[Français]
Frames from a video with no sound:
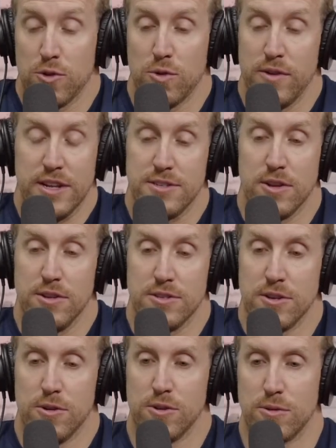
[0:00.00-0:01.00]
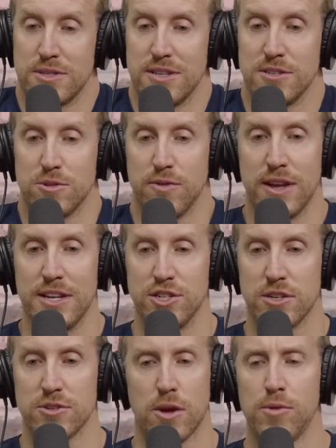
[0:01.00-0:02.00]
faut trouver des solutions. Donc, tu sais, souvent, les
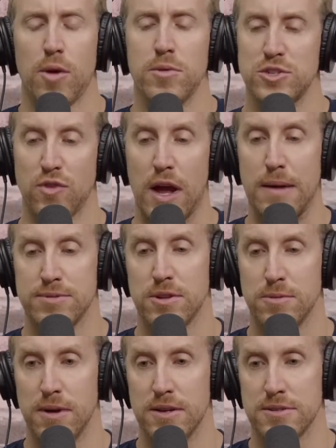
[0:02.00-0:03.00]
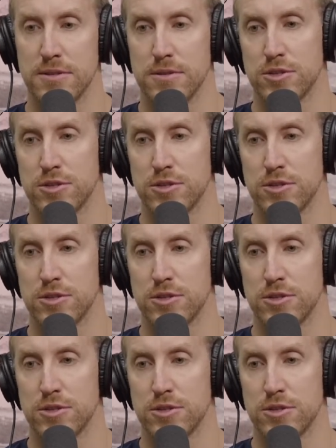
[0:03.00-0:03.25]
gens se comme, non, moi, je veux absolument ça.